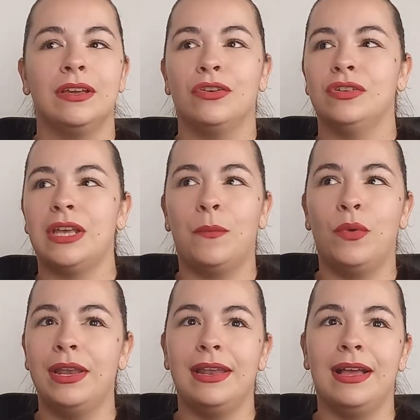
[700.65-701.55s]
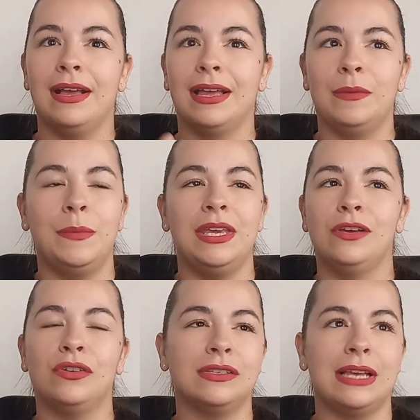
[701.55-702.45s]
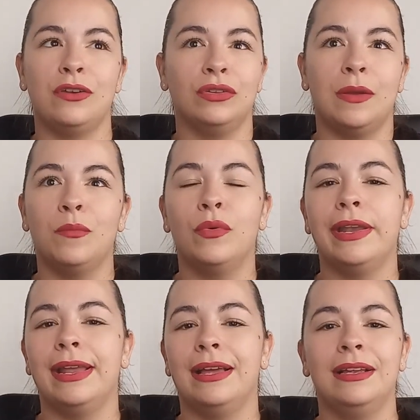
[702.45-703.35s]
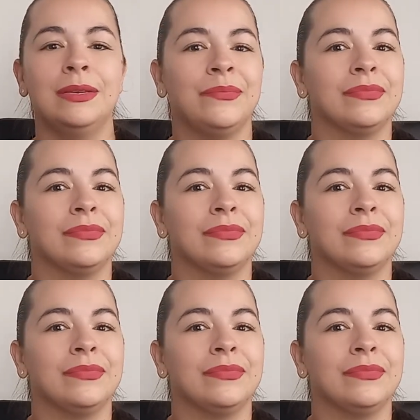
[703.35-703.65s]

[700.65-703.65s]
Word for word: cosas buenas que viví, cosas no tan buenas.